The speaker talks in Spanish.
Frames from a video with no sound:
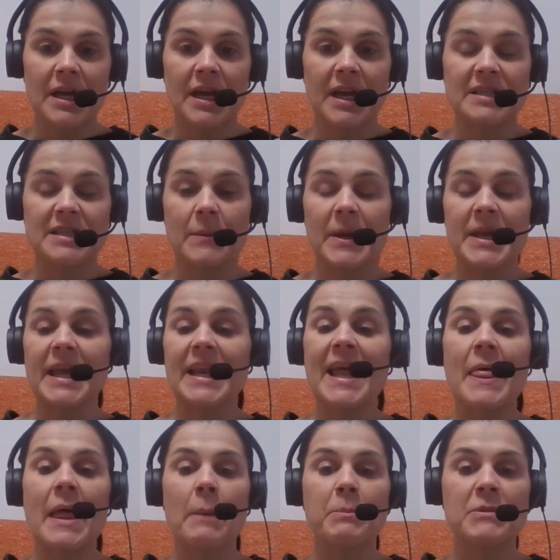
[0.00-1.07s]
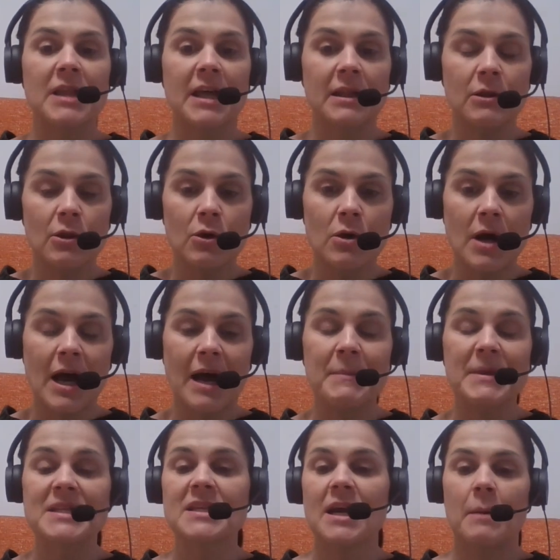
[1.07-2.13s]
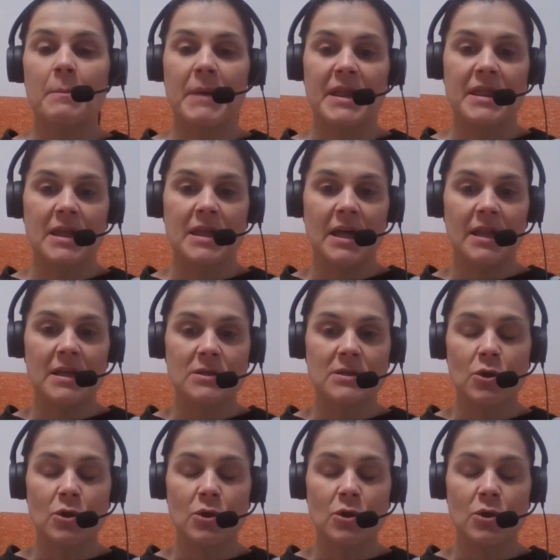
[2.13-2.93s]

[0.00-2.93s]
que se vayan adaptando a mis capacidades.